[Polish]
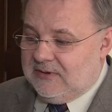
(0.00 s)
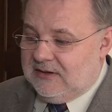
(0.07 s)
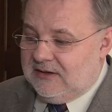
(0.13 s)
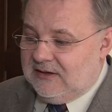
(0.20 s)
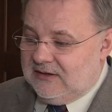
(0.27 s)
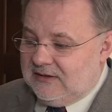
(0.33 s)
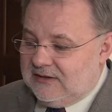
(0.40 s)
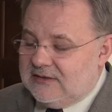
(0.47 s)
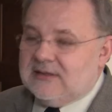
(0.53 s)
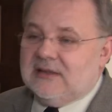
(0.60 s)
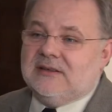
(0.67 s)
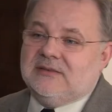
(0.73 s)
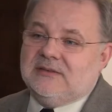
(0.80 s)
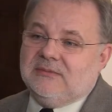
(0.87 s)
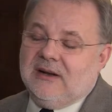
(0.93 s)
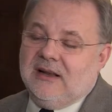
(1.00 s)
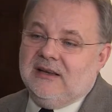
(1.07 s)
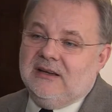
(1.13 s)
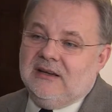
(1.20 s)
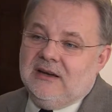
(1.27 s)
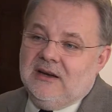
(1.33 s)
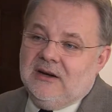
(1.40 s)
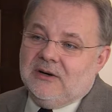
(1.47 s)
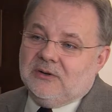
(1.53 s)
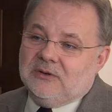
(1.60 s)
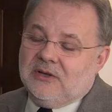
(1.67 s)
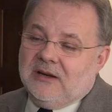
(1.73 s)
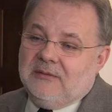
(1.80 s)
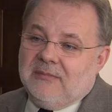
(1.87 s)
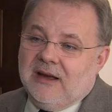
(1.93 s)
e, seksualnych,
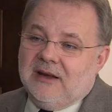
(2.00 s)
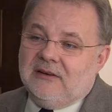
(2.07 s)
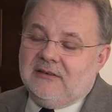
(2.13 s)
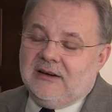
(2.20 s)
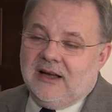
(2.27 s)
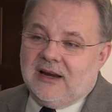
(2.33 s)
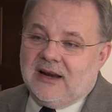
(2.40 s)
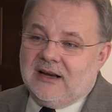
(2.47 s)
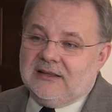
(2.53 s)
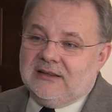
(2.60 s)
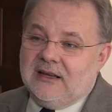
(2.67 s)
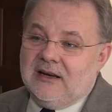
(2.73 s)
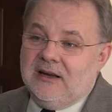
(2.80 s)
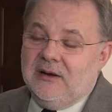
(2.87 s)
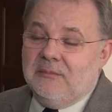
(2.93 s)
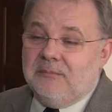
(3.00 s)
które mają charakter